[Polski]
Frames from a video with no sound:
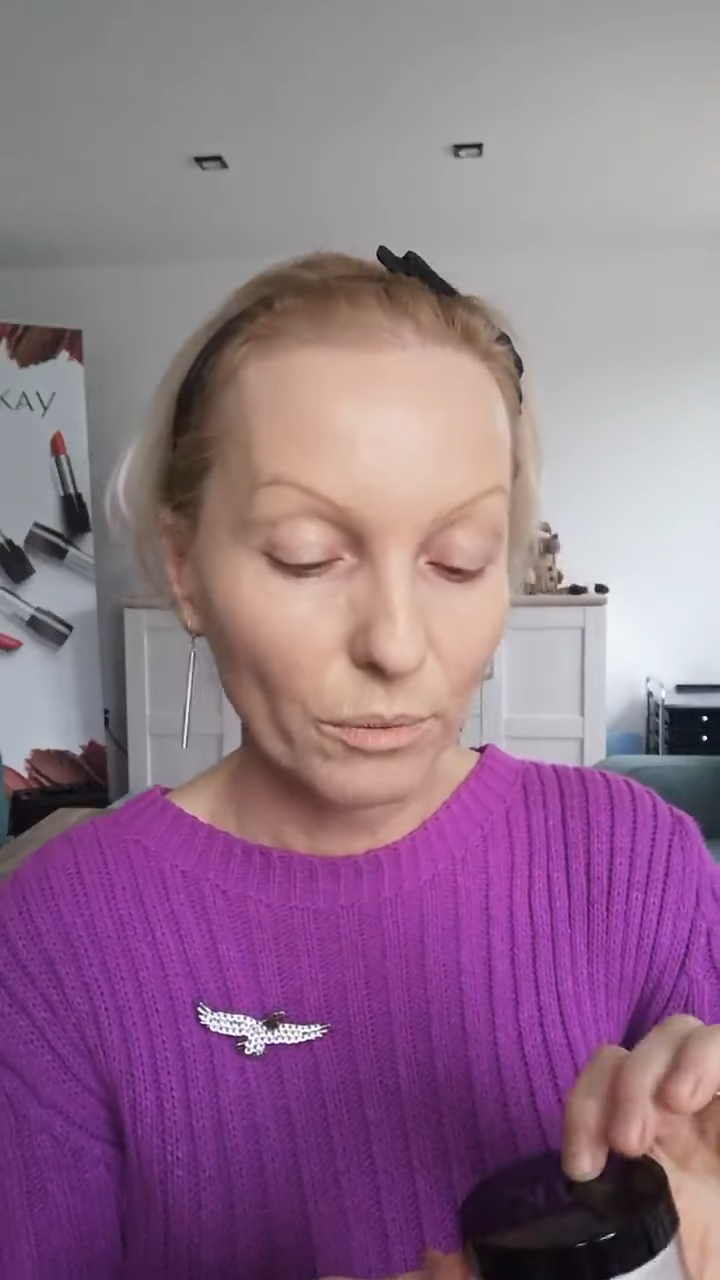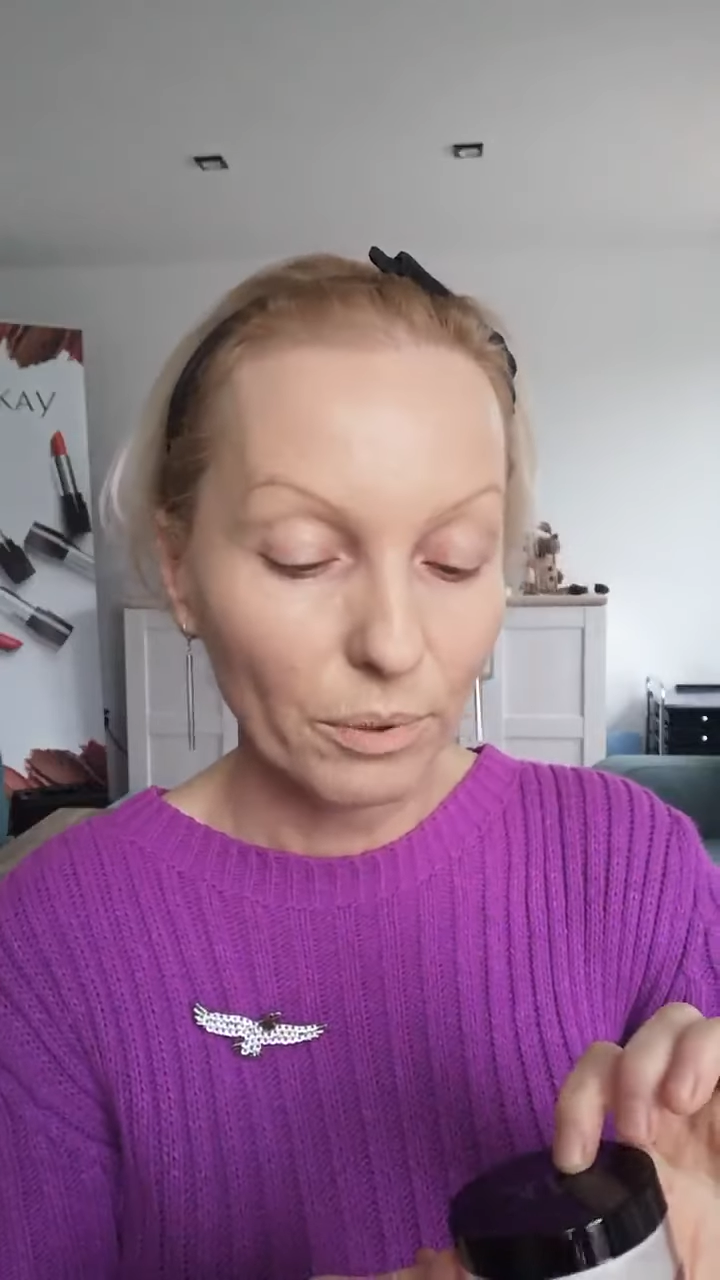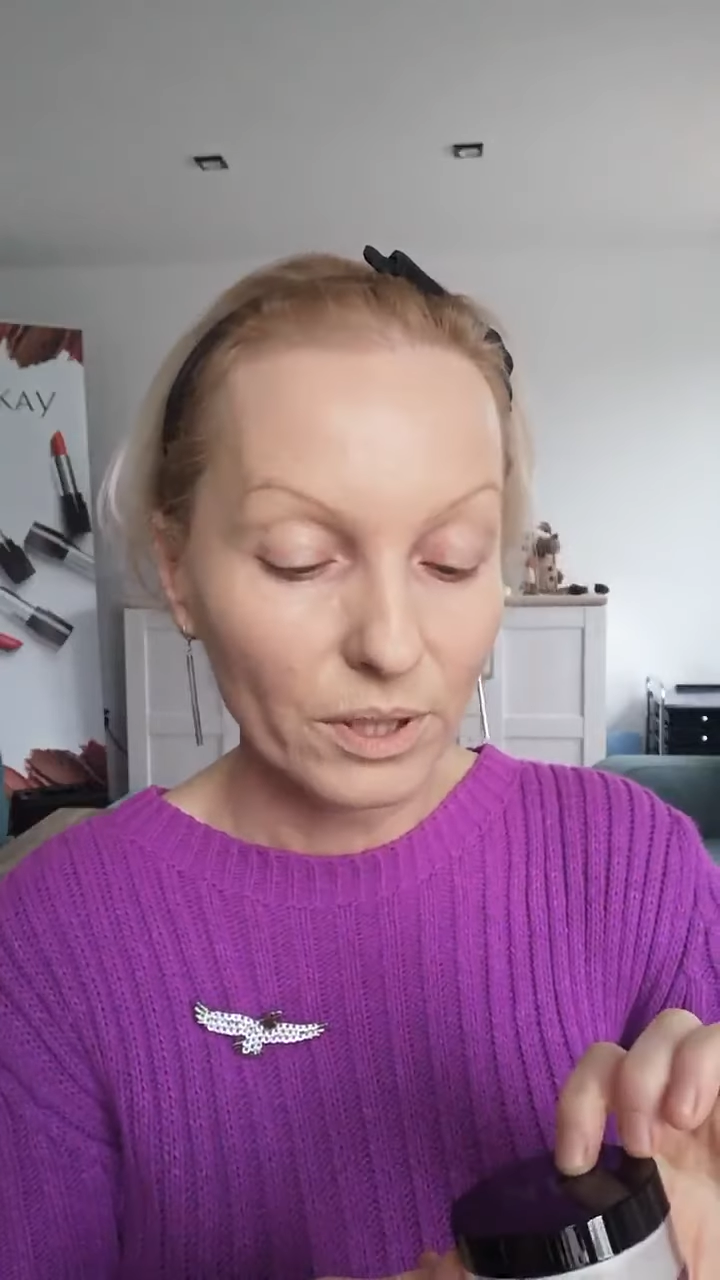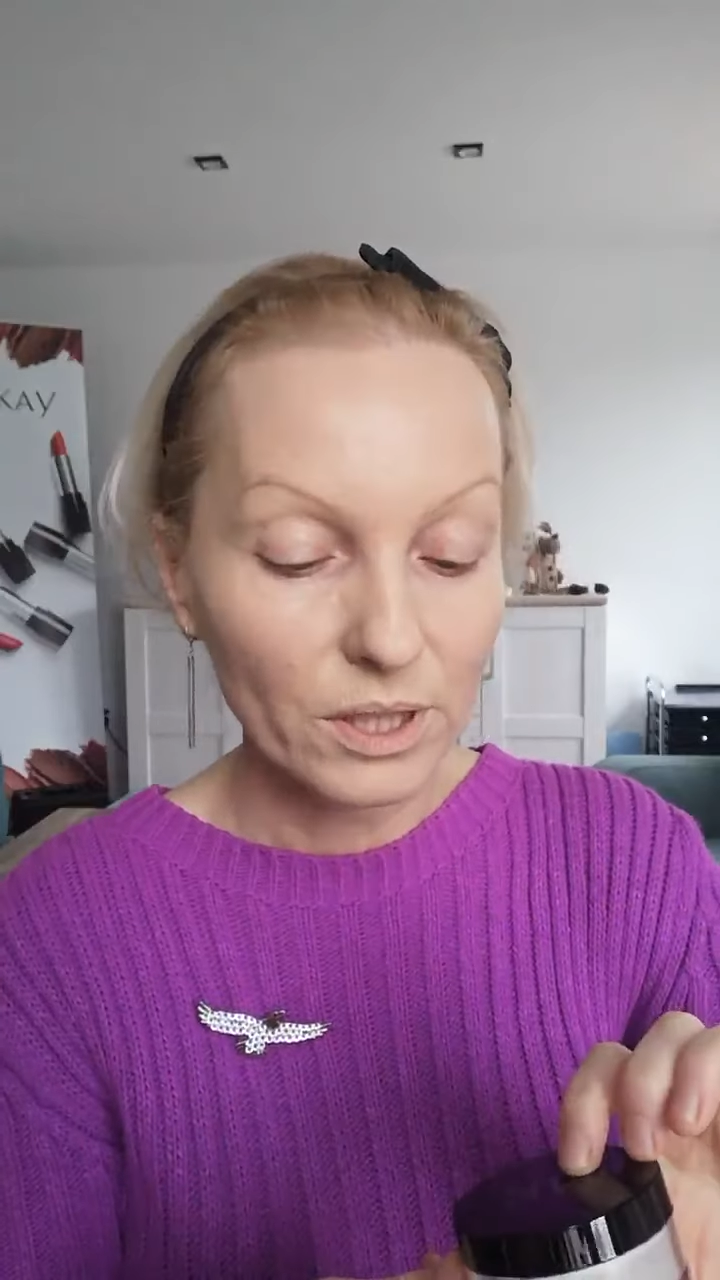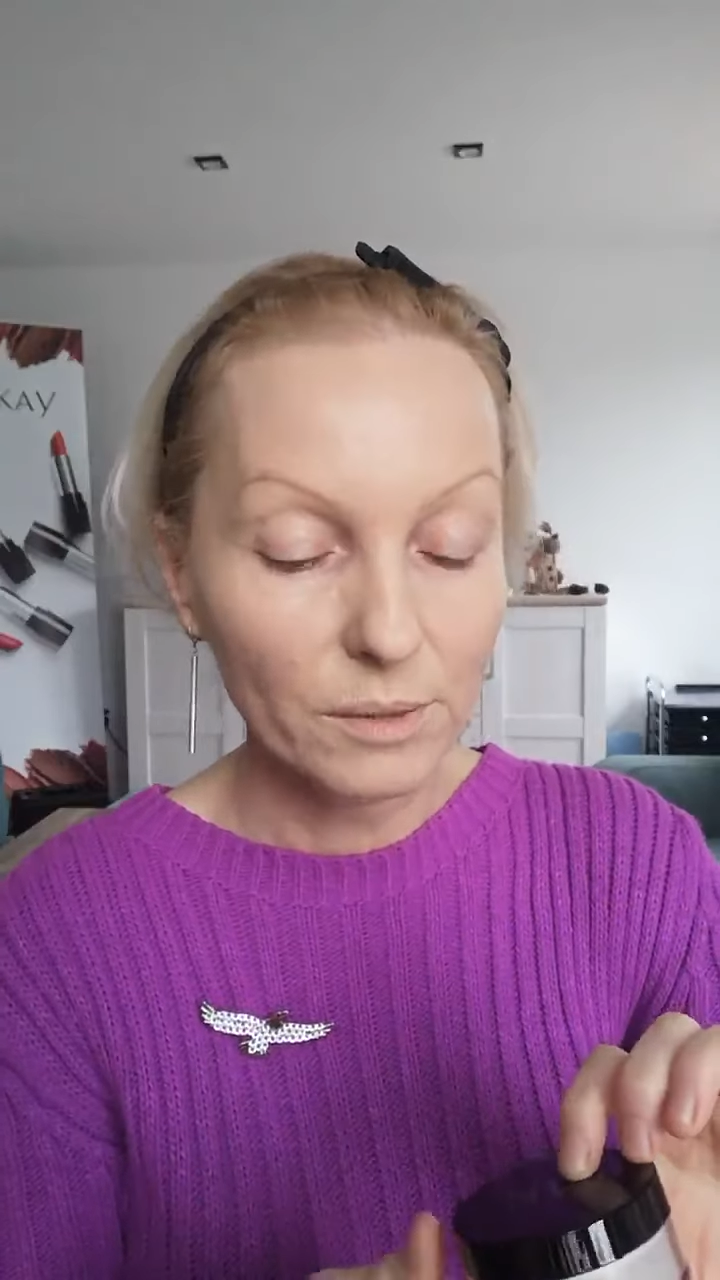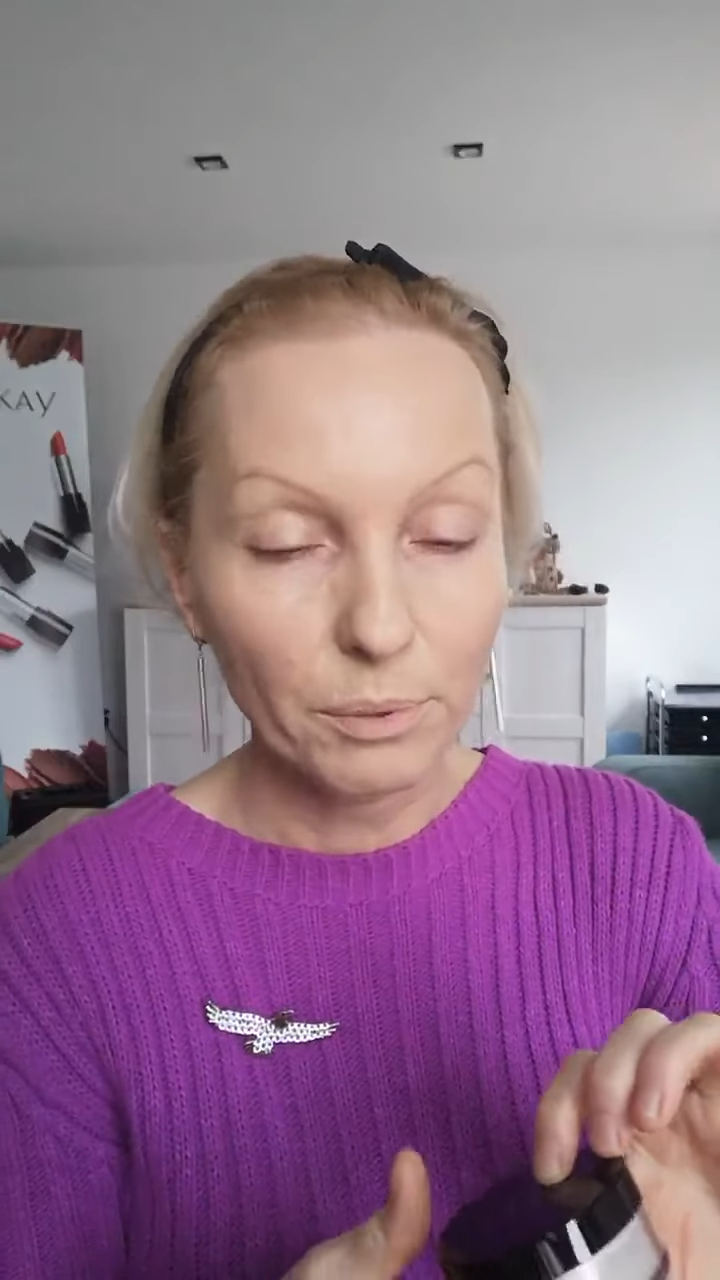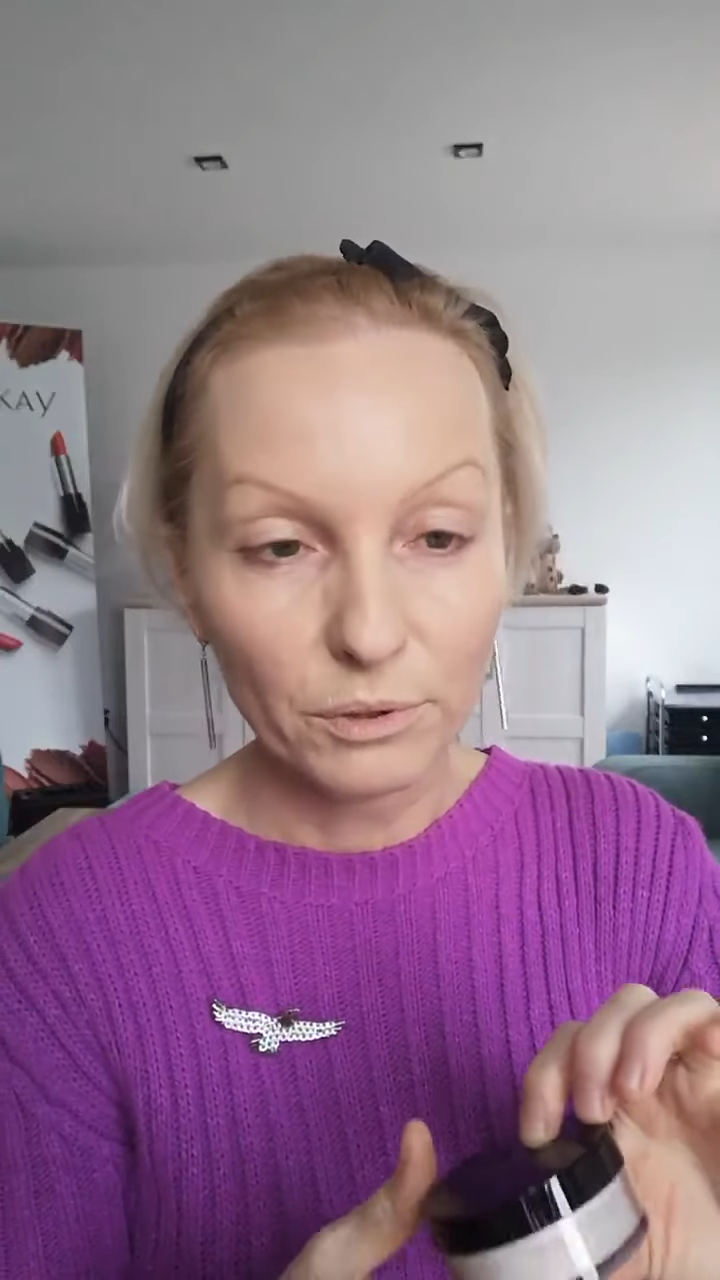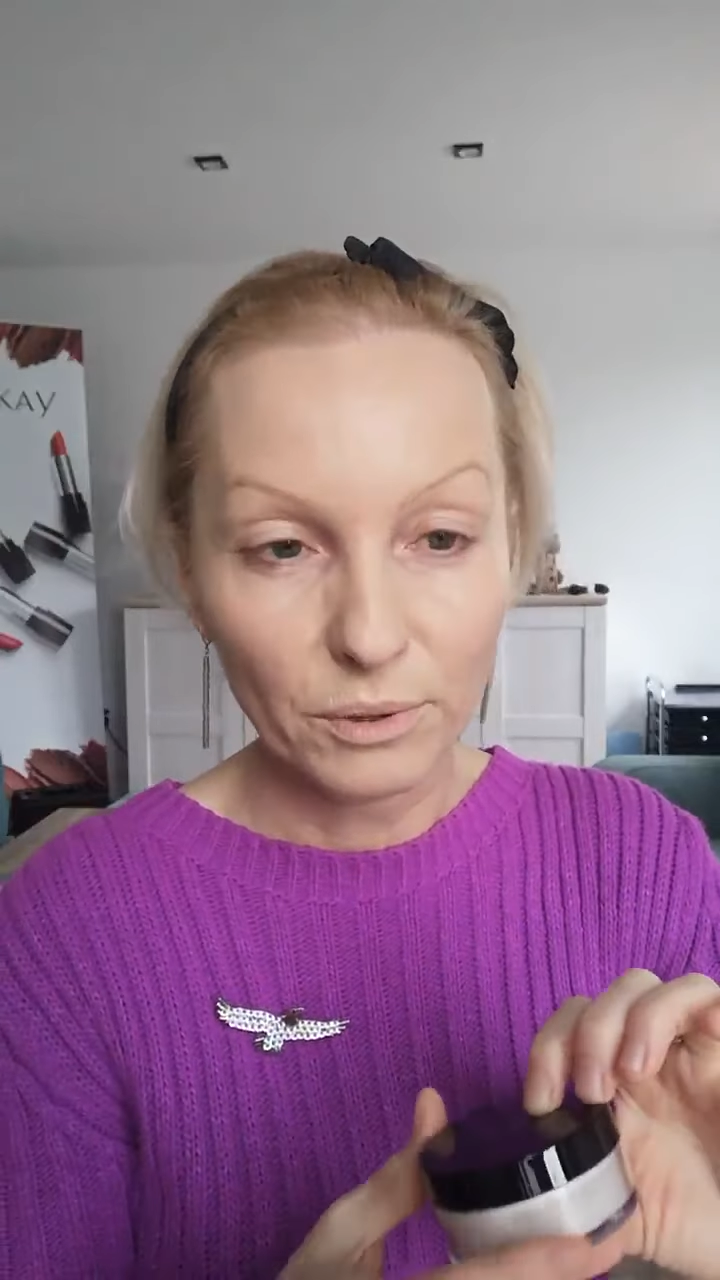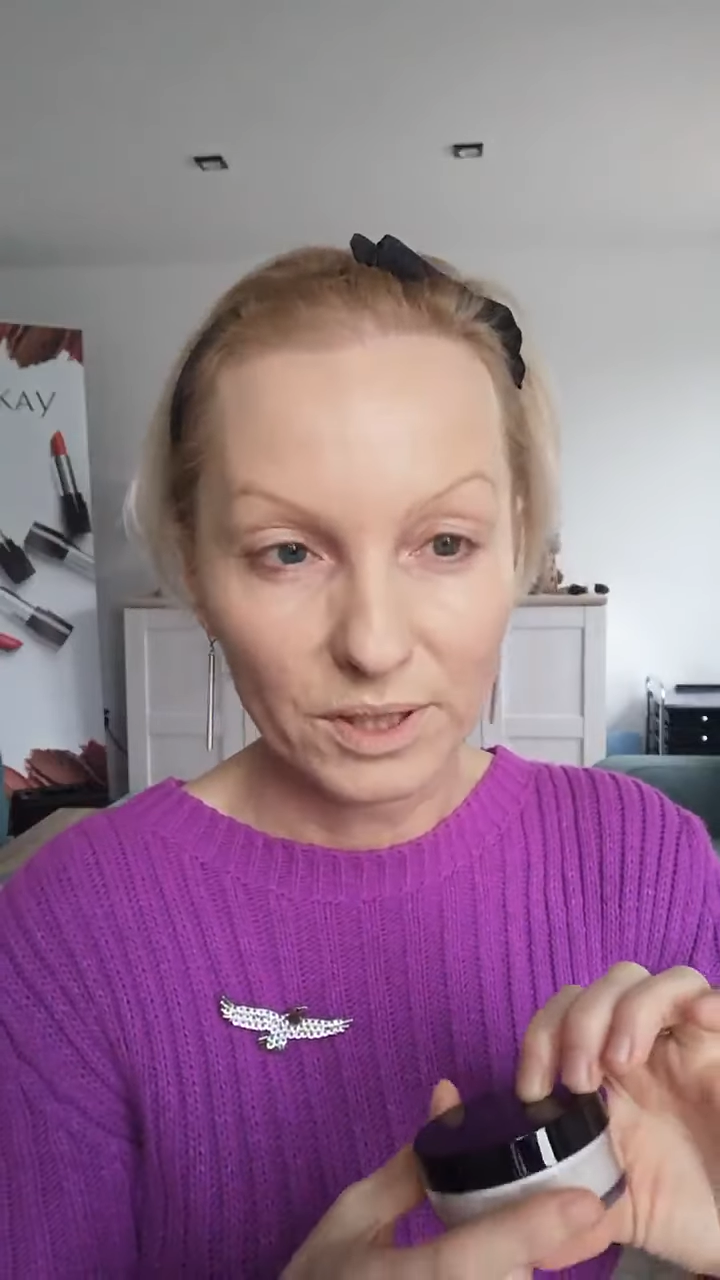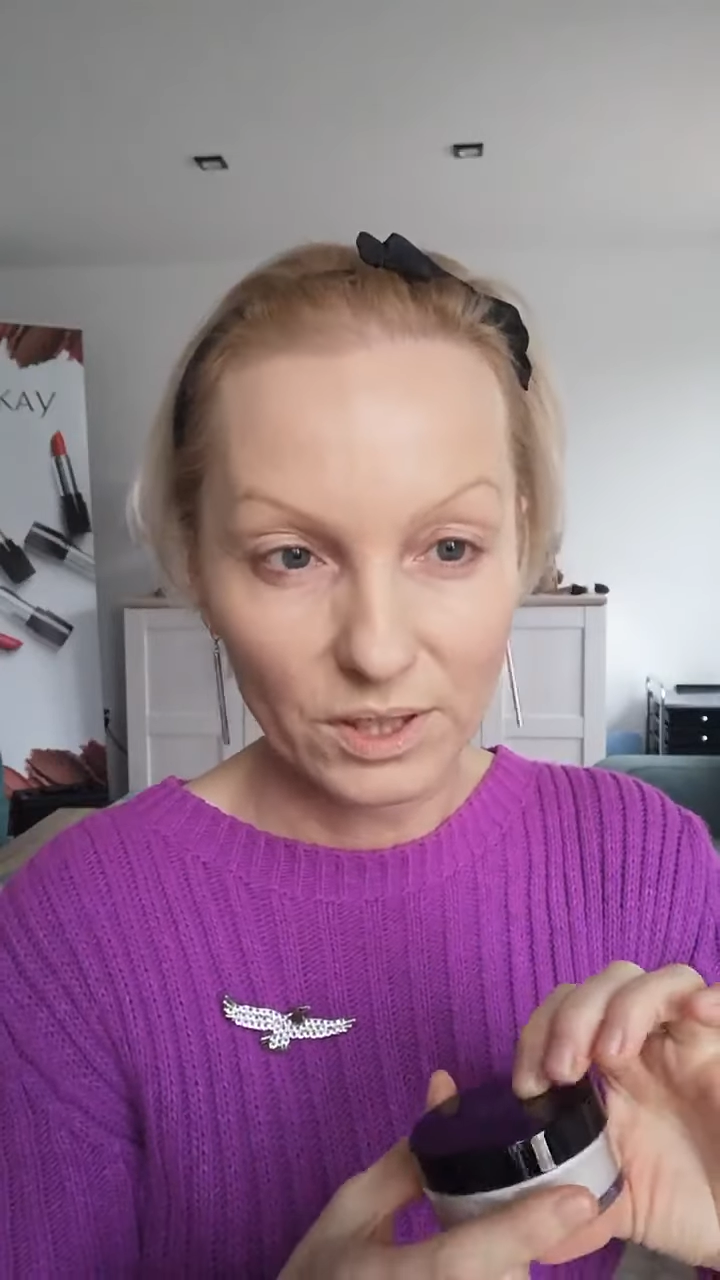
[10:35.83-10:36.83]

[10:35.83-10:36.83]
bo jeśli podkład